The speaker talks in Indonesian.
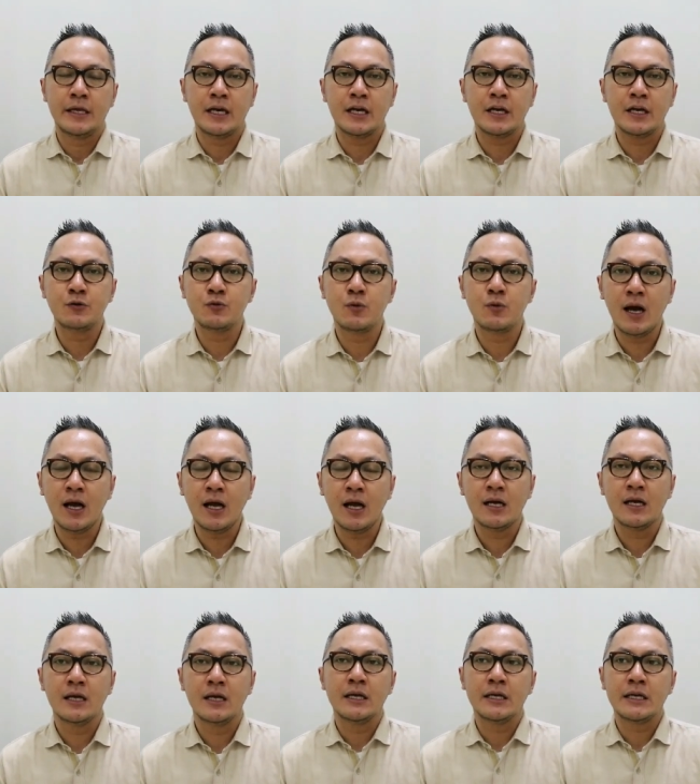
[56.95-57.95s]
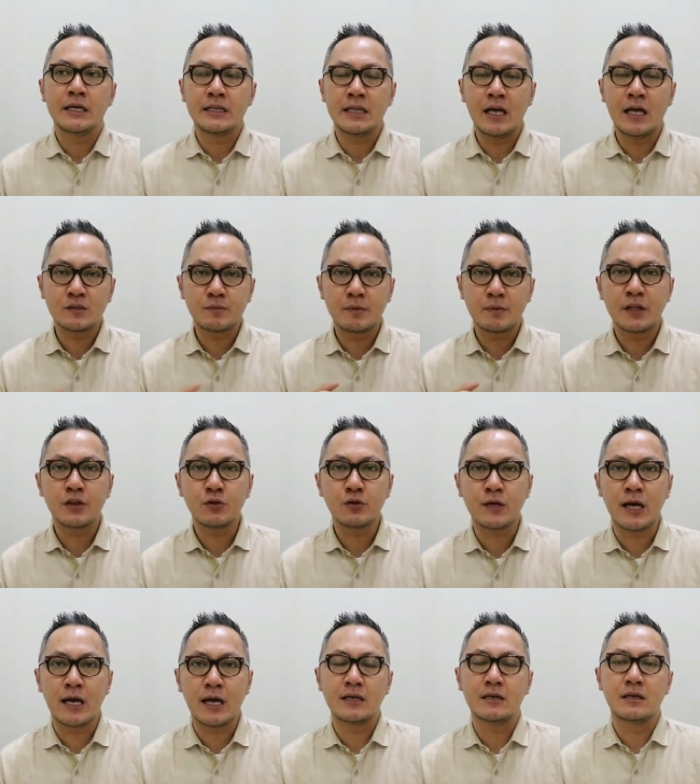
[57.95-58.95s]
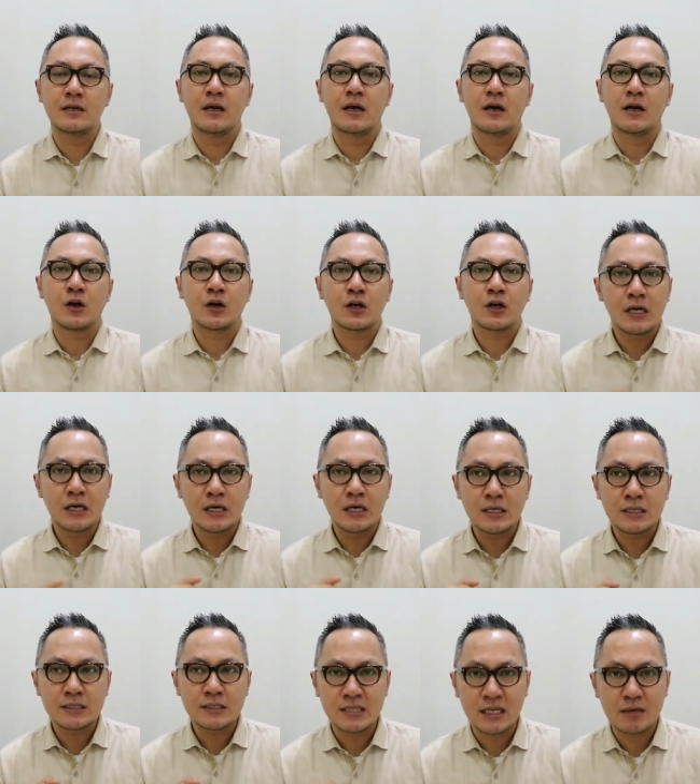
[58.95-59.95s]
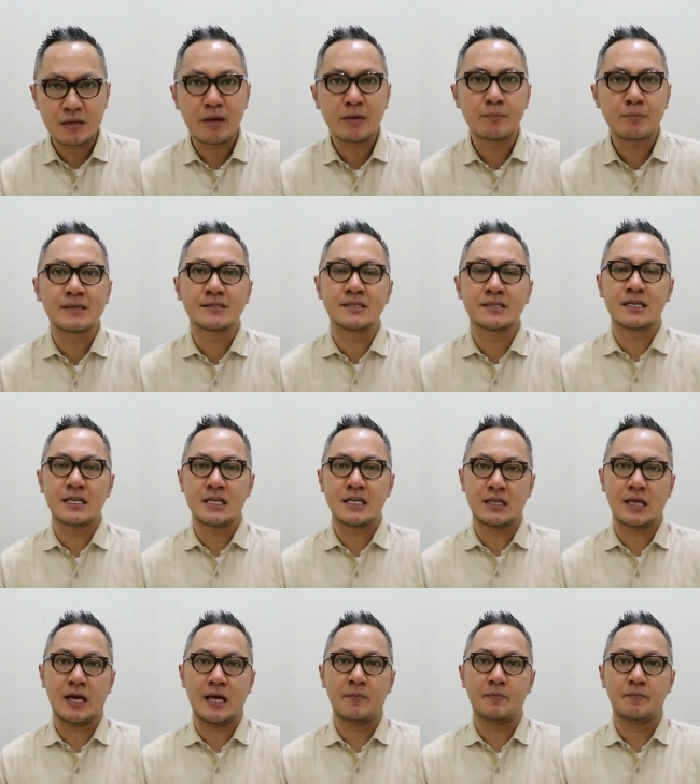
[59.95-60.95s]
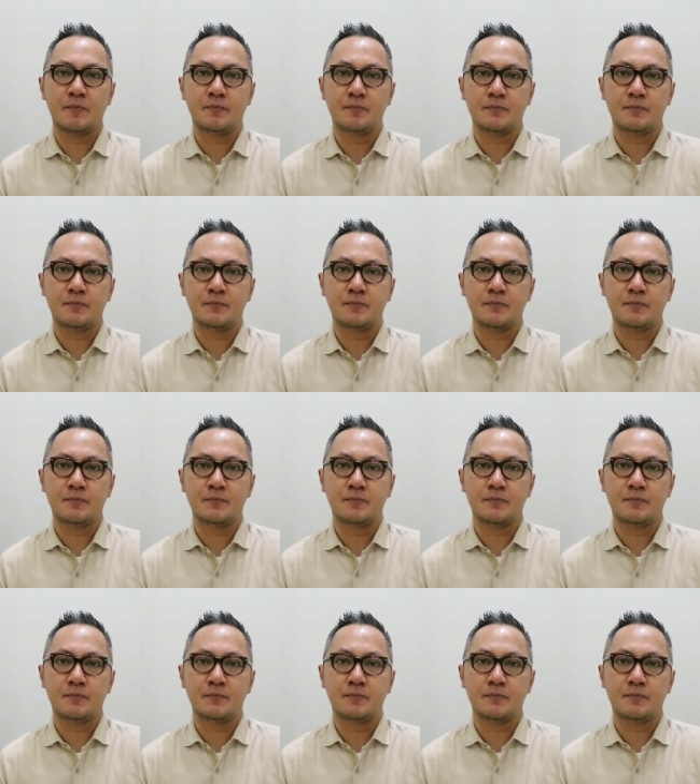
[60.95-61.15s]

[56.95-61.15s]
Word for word: Yang kedua, kita harus menentukan uh, segmen pasar kita.